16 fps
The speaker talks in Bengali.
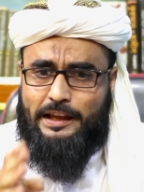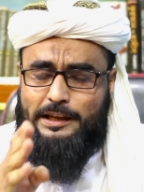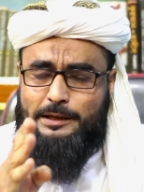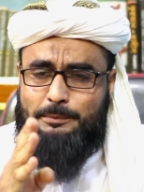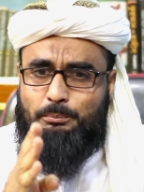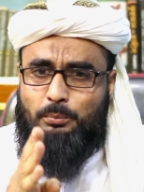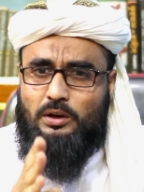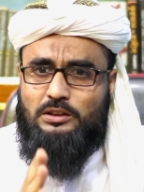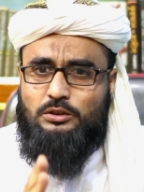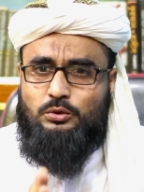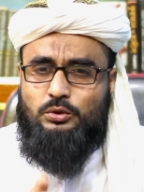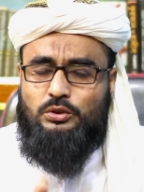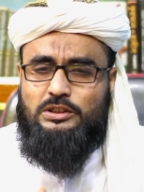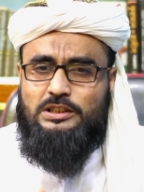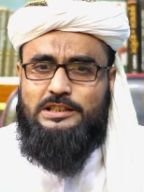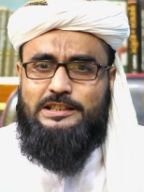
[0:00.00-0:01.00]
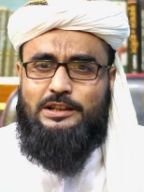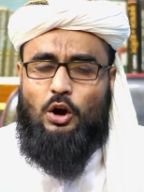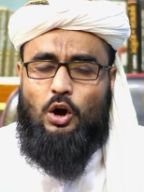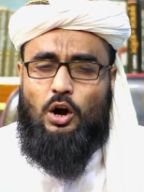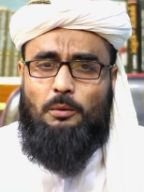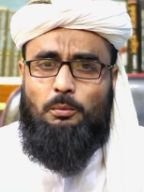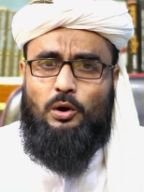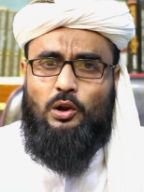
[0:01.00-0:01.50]
এই পদ্ধতিটি
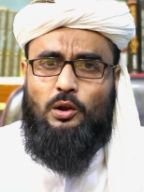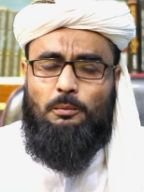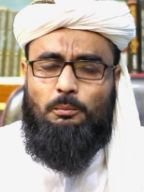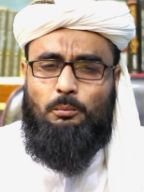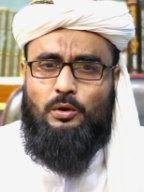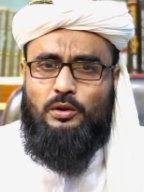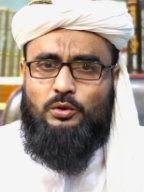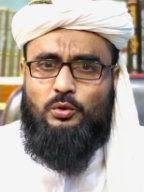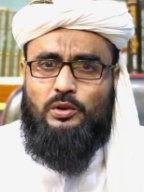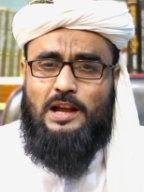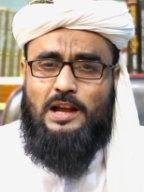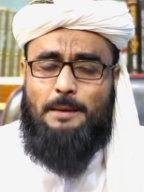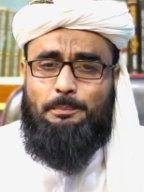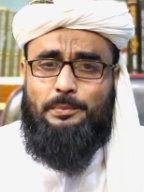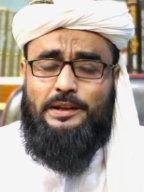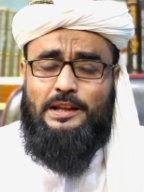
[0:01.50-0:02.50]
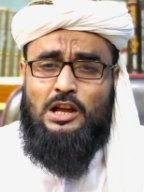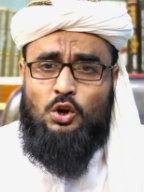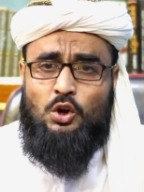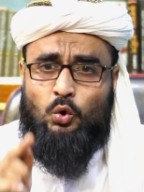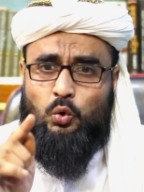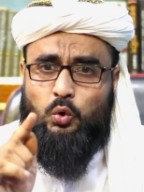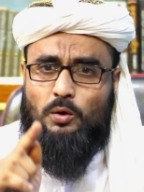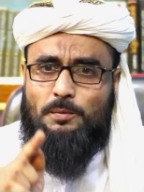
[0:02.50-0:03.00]
অবলম্বন করে আপনি
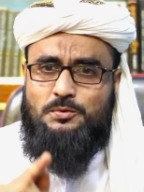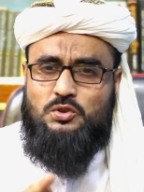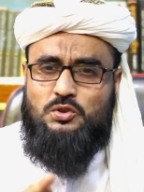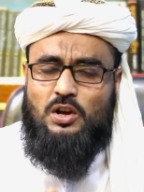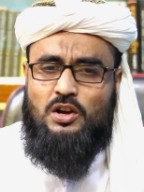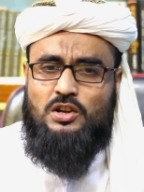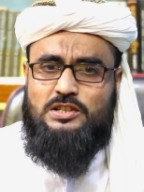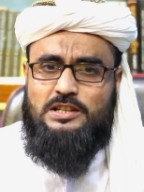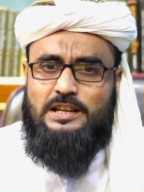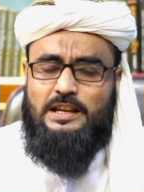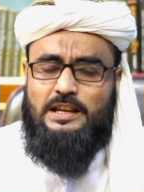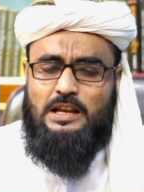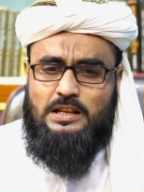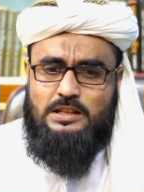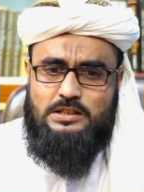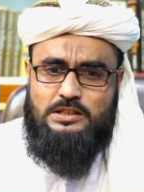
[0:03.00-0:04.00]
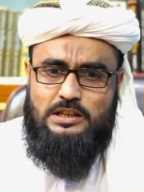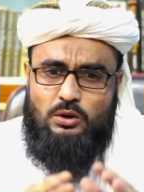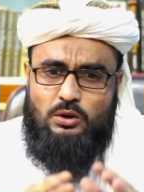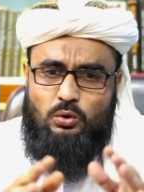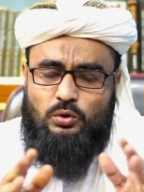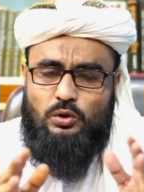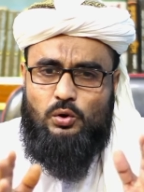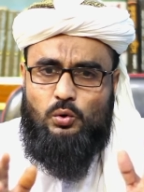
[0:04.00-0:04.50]
খুব সহজেই যে
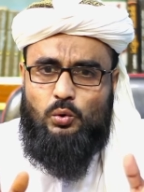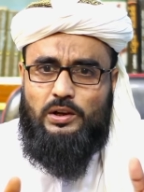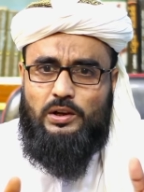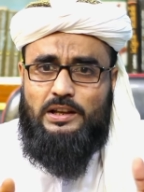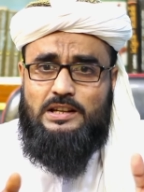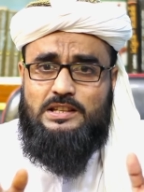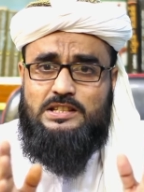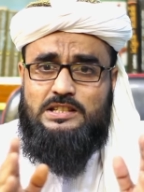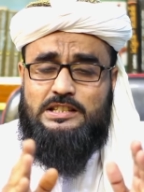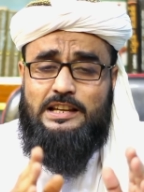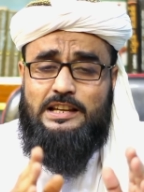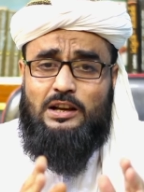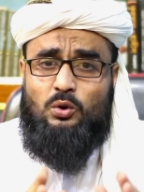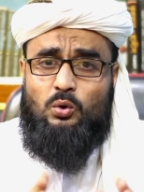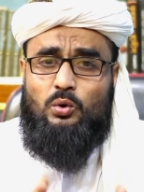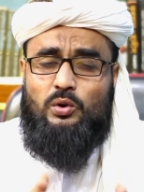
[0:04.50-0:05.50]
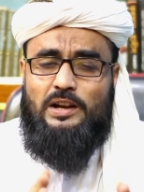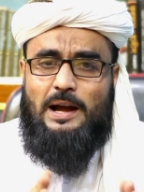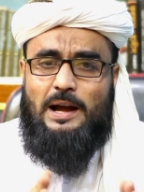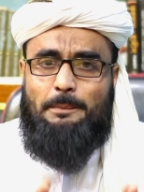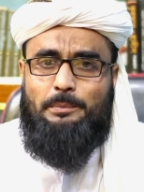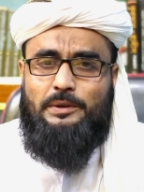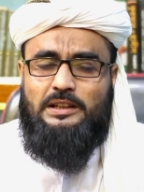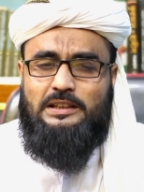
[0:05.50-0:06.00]
কোনো রোগীর চেক করে
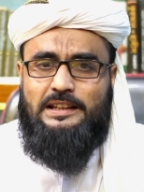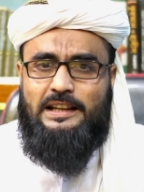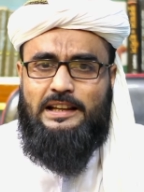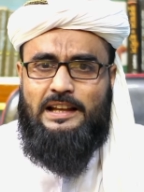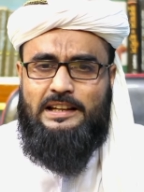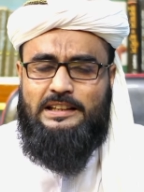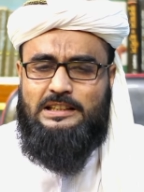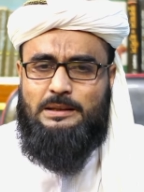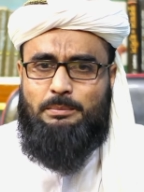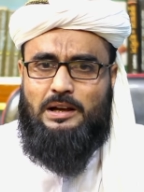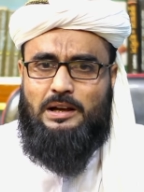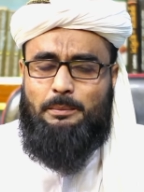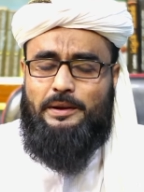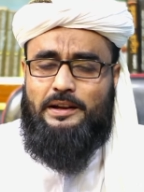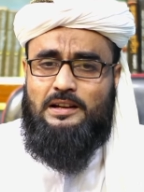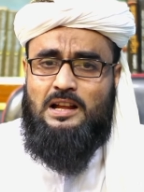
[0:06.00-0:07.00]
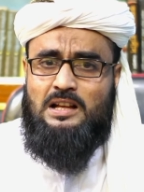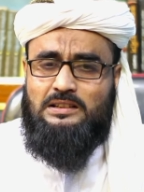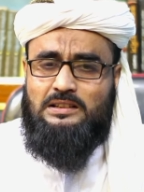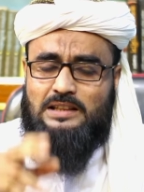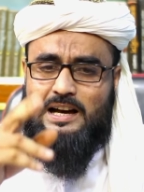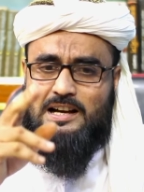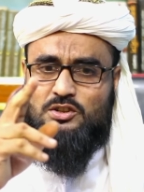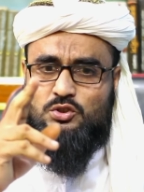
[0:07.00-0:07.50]
আপনি দেখে নিতে পারবেন
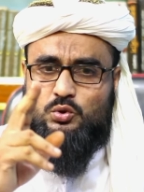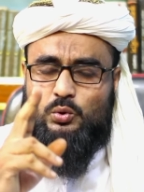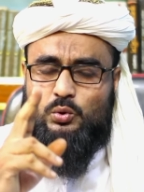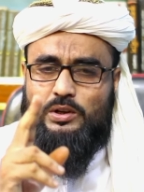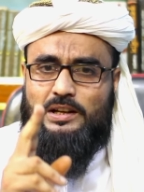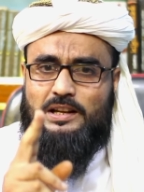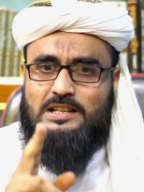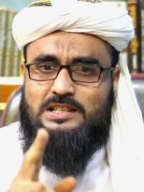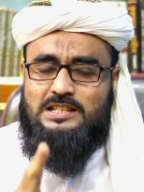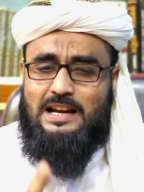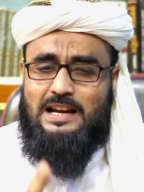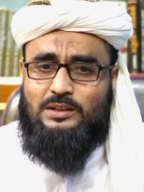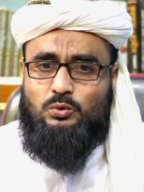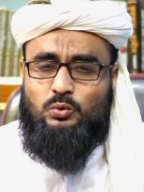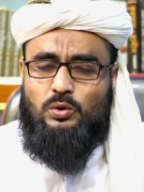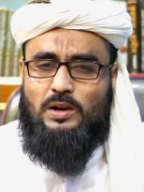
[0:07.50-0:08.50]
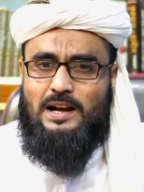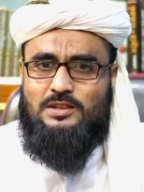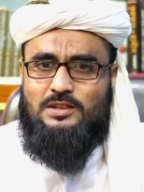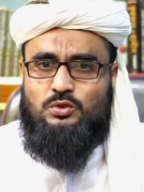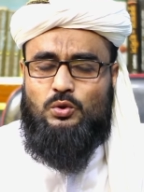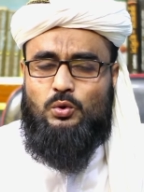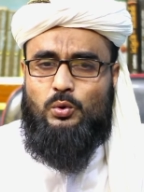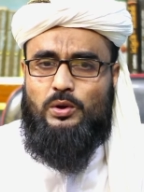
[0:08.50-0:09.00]
তার শরীরে জাদুর
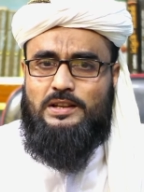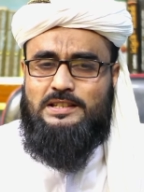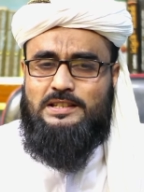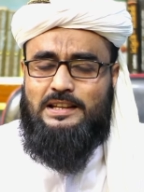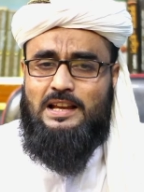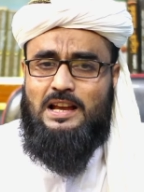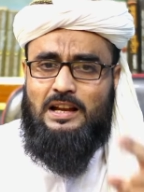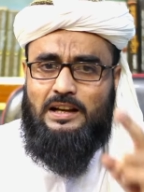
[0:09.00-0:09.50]
আসর রয়েছে